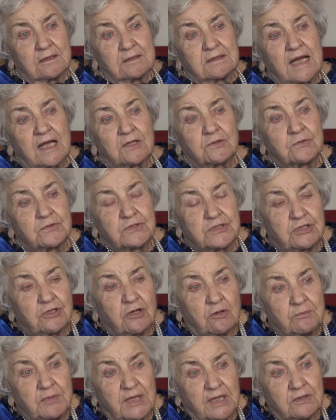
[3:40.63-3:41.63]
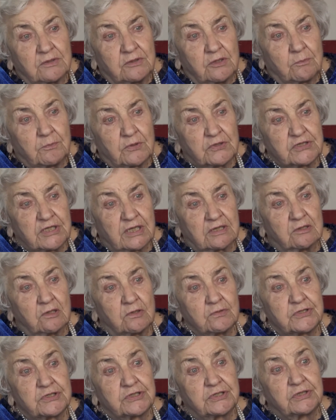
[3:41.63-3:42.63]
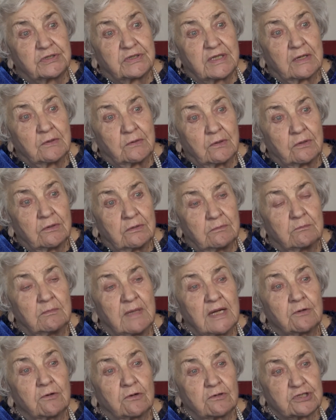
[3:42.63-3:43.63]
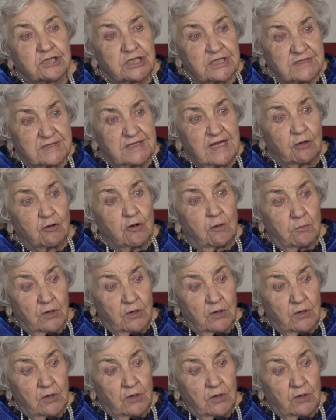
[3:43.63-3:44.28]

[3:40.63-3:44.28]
Tatuś dobiegł do posiadłości tego mego chrzestnego,